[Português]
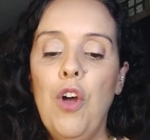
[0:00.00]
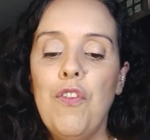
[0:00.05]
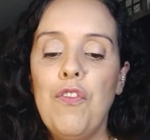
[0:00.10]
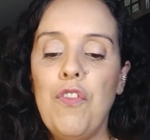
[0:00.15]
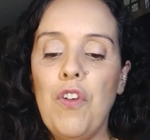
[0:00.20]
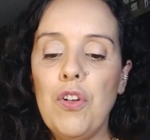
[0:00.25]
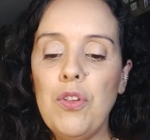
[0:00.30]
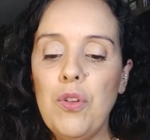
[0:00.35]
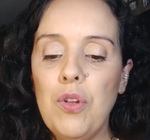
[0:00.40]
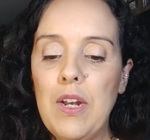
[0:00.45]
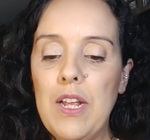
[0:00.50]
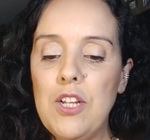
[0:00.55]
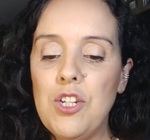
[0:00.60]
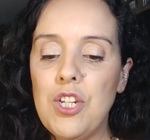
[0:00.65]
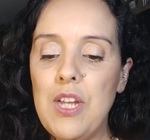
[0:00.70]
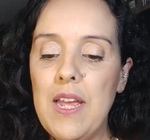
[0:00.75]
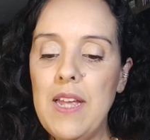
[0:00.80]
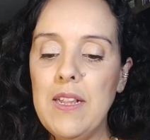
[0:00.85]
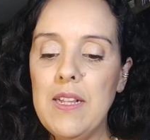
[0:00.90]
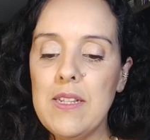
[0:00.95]

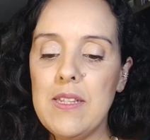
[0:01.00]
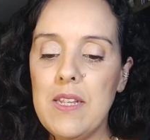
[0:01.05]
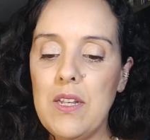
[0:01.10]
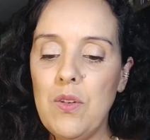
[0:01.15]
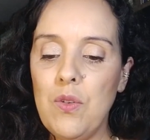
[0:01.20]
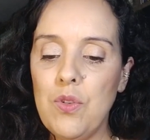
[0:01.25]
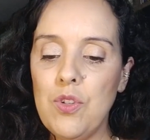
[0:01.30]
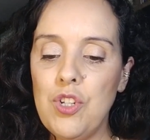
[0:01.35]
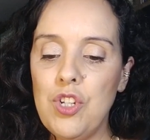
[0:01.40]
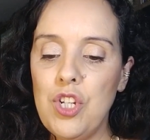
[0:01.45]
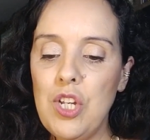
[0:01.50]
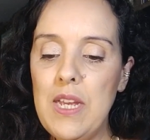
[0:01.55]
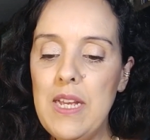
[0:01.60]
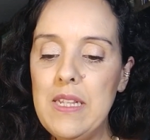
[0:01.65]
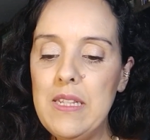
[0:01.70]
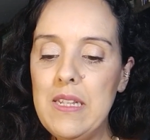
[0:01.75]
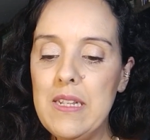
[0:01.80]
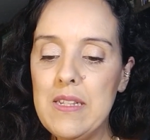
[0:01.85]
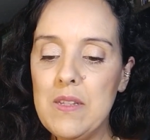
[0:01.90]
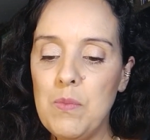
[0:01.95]
Fotolegendas em
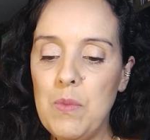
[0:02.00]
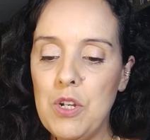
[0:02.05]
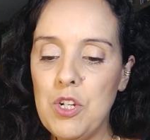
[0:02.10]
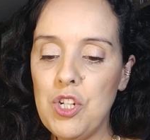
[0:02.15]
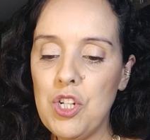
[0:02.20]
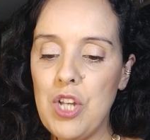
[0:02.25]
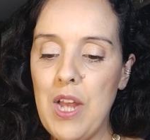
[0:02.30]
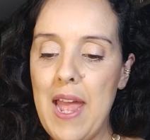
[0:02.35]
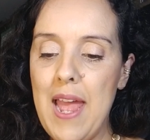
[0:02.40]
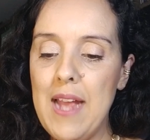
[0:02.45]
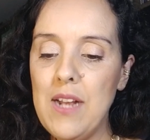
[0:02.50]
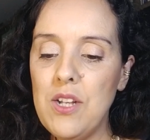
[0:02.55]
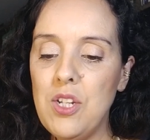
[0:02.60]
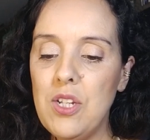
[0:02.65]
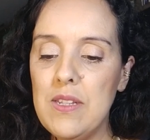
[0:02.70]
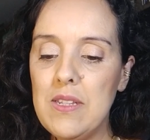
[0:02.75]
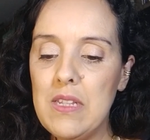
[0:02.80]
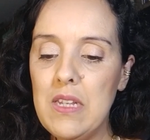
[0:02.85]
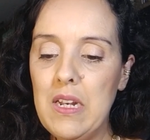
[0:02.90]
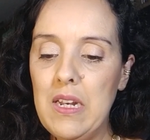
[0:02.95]
notícias,
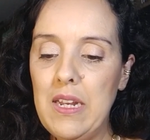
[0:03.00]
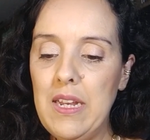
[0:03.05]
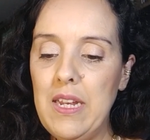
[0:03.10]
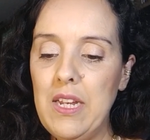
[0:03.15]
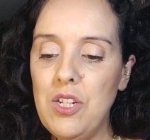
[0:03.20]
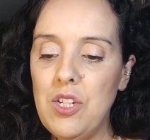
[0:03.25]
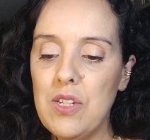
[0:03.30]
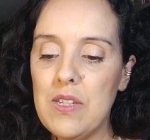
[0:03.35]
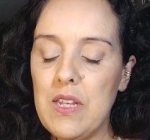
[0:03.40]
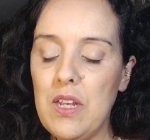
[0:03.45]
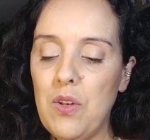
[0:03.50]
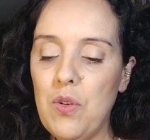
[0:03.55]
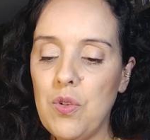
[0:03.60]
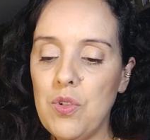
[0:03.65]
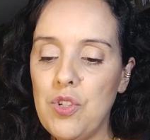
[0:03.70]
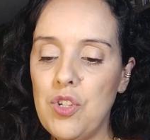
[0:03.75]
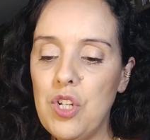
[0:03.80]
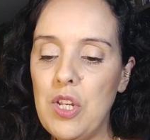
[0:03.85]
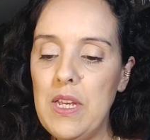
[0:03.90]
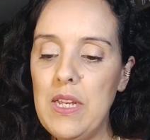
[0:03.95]
manchetes e leads em
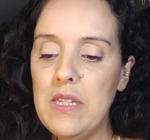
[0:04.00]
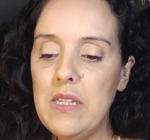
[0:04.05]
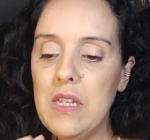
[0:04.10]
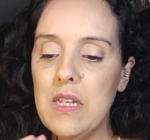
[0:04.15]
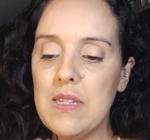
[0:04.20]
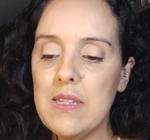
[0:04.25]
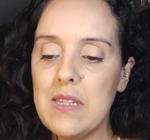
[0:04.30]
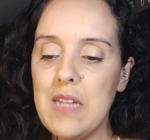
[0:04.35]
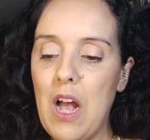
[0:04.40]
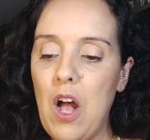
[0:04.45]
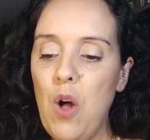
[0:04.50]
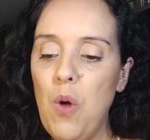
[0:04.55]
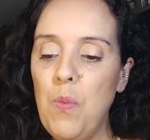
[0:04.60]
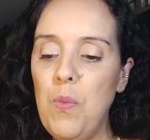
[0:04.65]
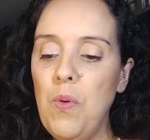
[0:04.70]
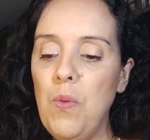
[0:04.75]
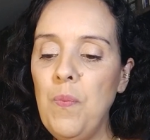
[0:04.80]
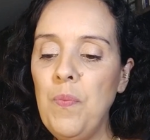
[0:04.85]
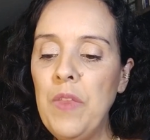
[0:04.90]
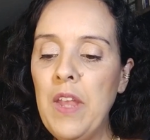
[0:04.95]
notícias,
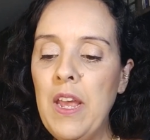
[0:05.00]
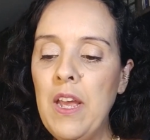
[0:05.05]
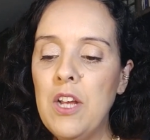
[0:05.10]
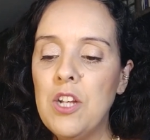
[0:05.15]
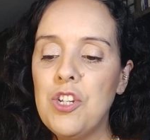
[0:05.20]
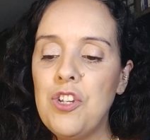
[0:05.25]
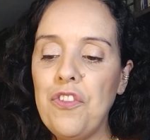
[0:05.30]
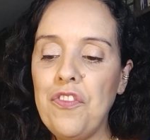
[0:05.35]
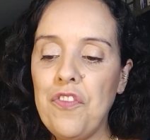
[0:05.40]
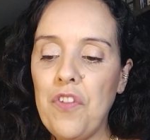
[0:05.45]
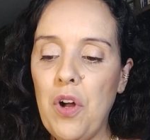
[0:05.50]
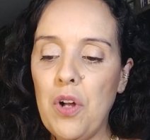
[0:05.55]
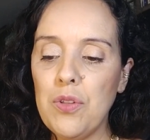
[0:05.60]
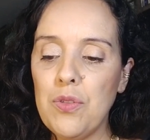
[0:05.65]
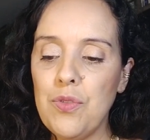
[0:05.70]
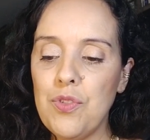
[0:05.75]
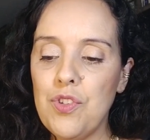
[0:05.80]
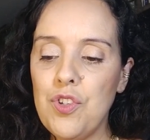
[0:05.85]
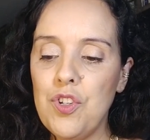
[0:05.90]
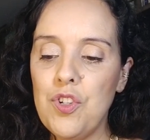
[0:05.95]
álbum de
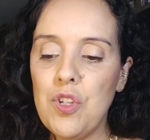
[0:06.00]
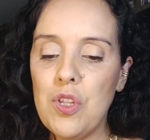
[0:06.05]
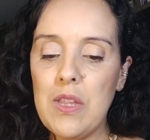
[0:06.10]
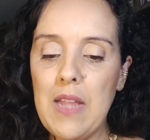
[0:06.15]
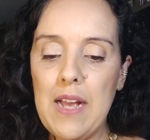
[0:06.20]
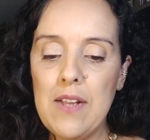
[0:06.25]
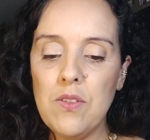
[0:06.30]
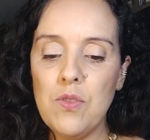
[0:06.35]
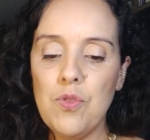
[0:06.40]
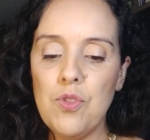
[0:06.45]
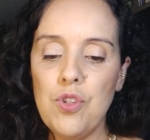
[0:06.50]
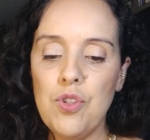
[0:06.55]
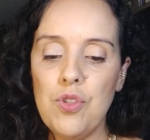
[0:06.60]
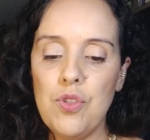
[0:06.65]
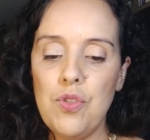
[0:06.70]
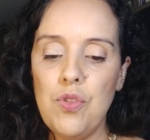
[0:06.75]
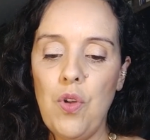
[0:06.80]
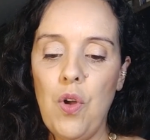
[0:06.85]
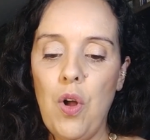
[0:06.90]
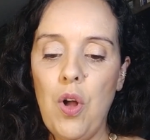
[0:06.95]
fotos digitais
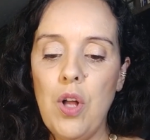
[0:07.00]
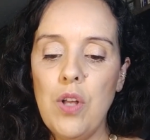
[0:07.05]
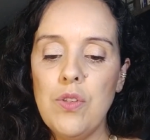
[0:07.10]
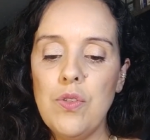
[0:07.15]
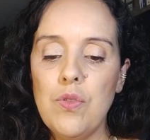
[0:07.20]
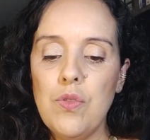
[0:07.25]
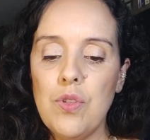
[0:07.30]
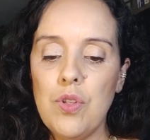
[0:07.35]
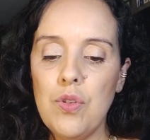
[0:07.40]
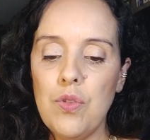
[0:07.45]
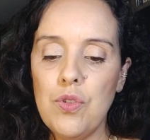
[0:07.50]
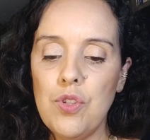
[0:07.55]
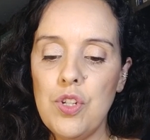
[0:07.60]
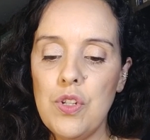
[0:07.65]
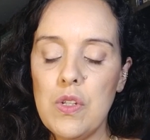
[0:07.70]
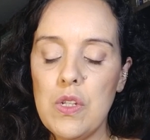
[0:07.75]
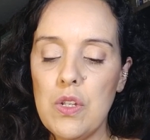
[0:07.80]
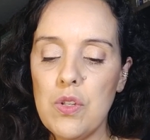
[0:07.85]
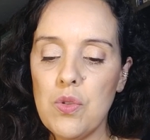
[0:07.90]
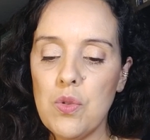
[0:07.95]
noticiosos e
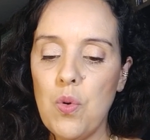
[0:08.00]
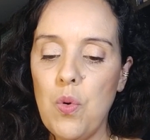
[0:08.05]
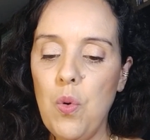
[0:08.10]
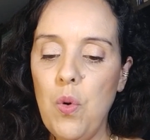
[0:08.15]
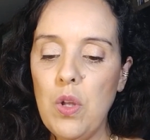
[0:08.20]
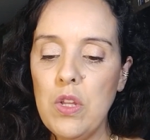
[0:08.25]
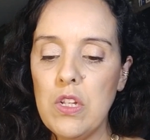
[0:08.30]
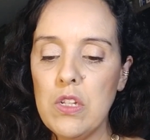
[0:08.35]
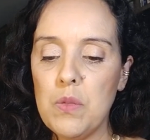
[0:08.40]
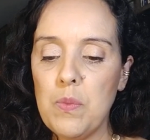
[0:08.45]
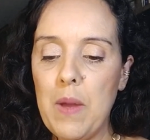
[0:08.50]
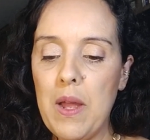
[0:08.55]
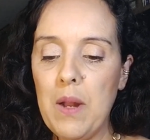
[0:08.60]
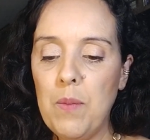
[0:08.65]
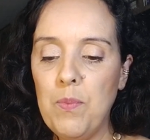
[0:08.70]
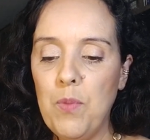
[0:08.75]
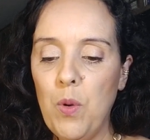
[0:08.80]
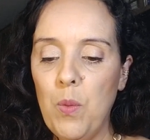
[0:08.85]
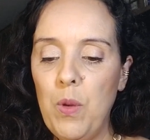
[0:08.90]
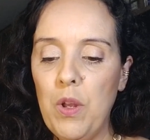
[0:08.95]
notícias curtas
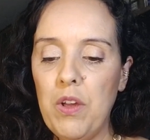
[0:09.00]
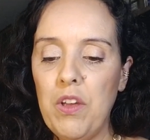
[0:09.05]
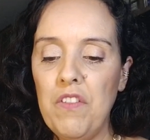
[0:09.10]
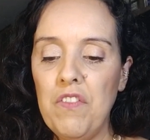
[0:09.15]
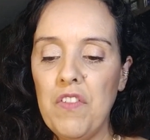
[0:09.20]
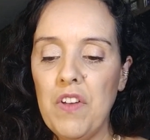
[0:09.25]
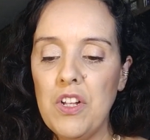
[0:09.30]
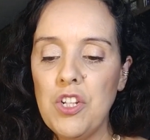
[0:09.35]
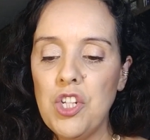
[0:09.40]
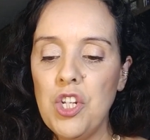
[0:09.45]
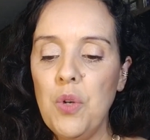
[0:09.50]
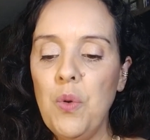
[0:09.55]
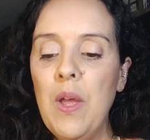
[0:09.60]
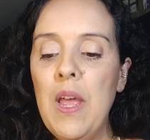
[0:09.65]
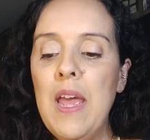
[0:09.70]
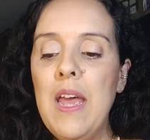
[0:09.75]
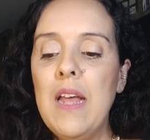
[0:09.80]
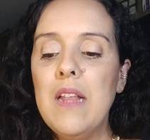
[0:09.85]
para público infantil,